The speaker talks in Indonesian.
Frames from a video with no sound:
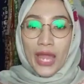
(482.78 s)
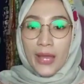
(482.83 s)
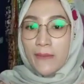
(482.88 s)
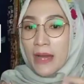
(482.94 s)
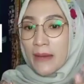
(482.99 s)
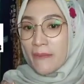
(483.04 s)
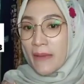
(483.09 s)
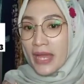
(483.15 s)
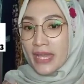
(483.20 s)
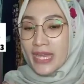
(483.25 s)

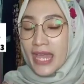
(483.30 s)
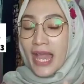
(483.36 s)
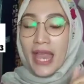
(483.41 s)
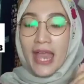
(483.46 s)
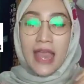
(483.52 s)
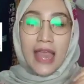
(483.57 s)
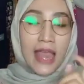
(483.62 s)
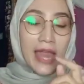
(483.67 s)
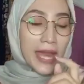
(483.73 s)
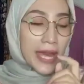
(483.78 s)
langsung WA Mbak
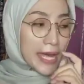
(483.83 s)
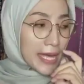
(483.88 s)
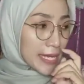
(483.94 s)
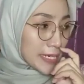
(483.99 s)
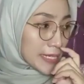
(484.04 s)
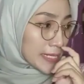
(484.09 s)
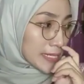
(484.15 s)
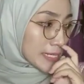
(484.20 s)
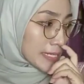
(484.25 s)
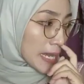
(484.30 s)
Maya.
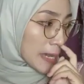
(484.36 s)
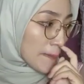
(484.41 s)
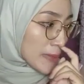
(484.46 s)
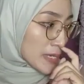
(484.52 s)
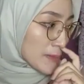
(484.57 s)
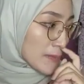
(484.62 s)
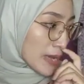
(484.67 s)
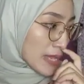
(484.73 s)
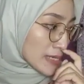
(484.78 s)
Hari